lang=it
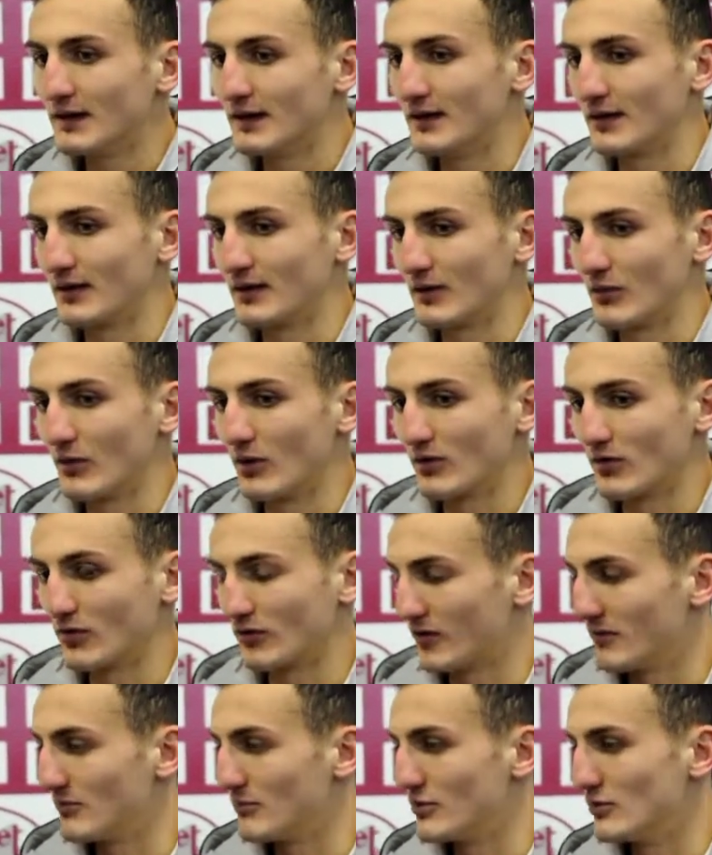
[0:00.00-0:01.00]
eh,
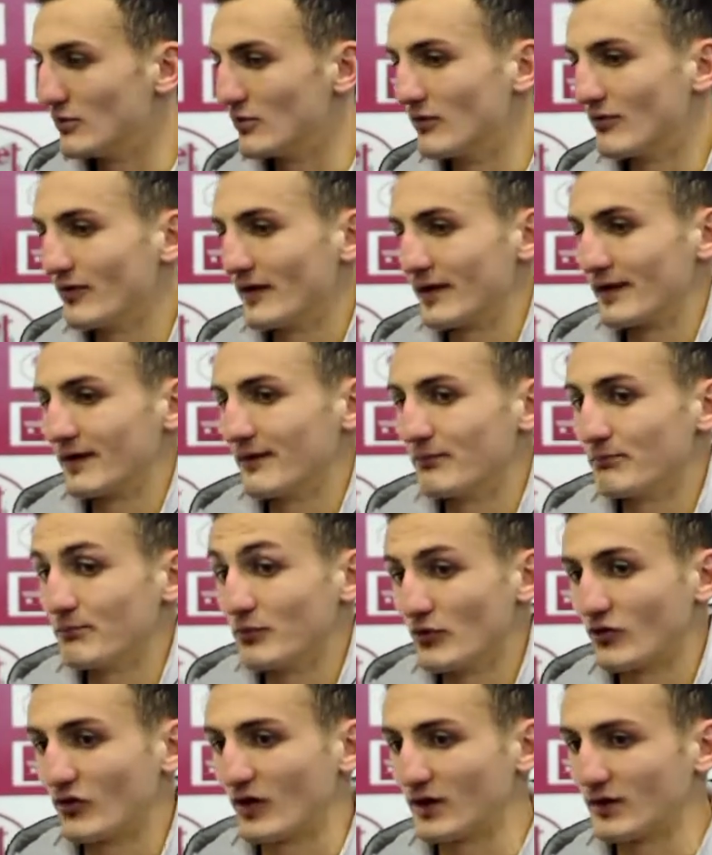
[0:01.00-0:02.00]
qualcosa in più, fare
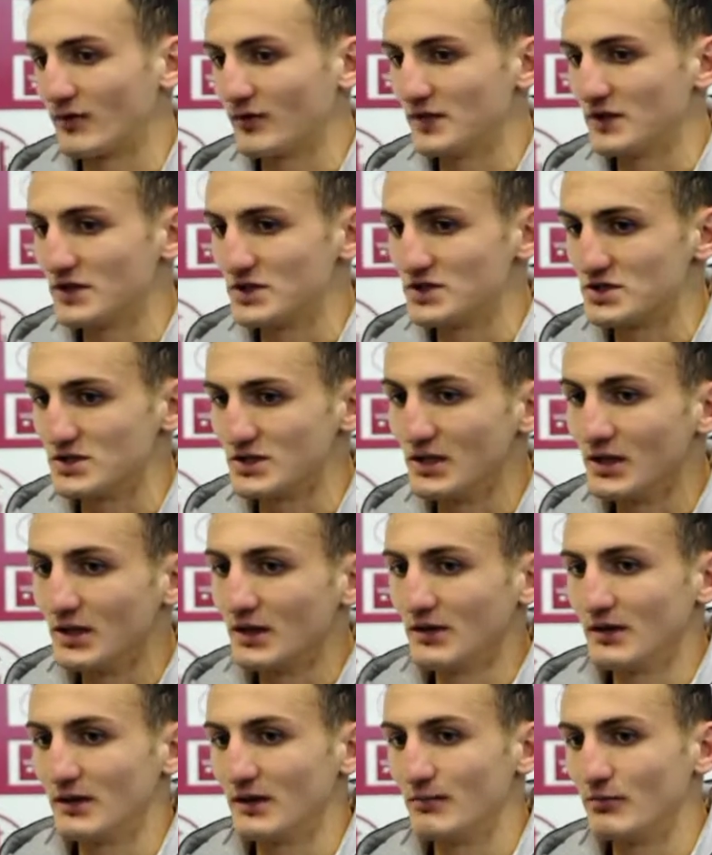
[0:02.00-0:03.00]
più sacrifici
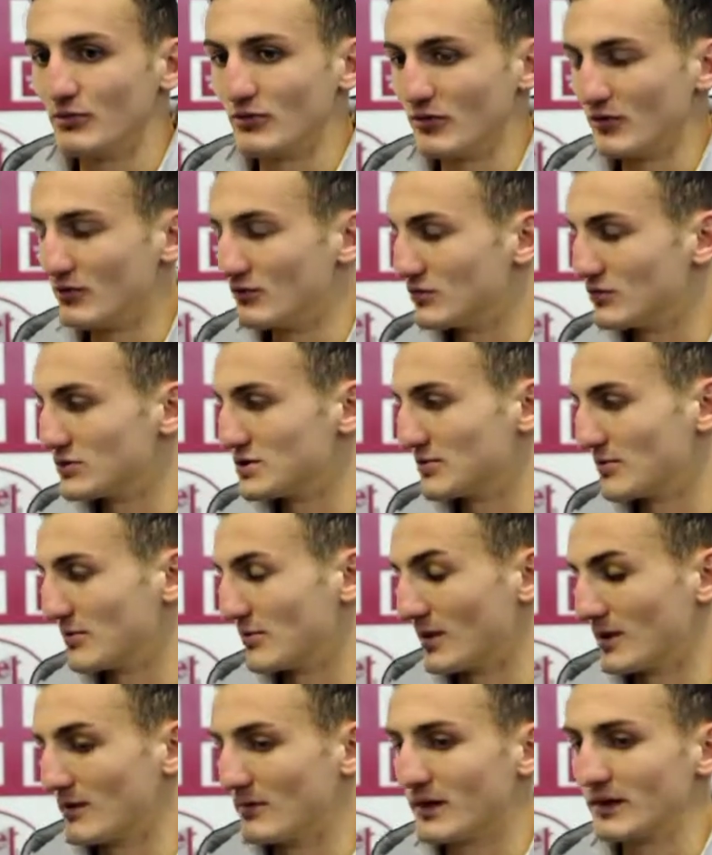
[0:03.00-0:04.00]
e più rinunce
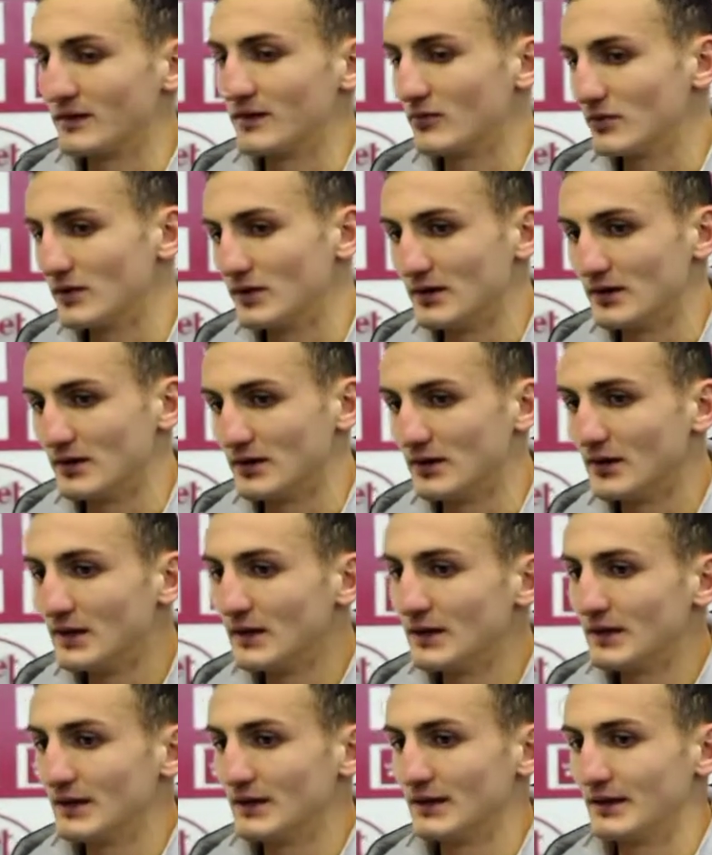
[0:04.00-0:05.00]
probabilmente, quindi
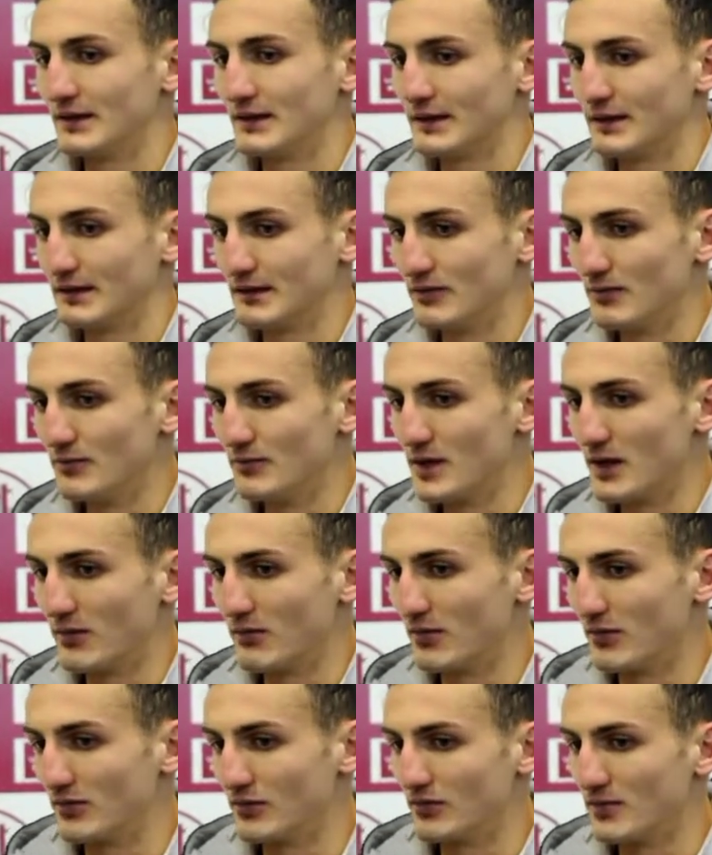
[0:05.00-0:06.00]
eh,
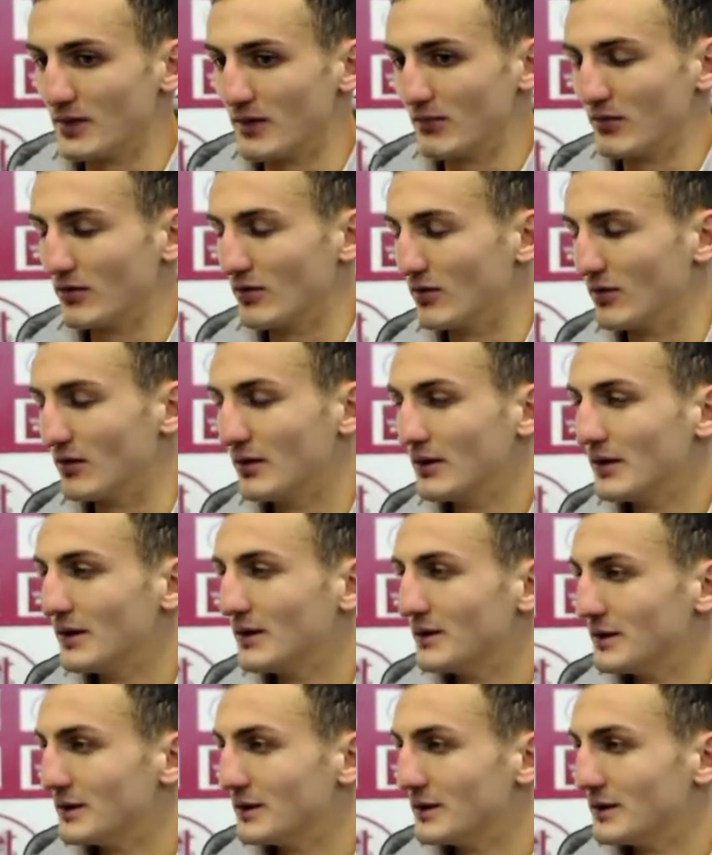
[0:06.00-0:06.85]
dobbiamo, dobbiamo,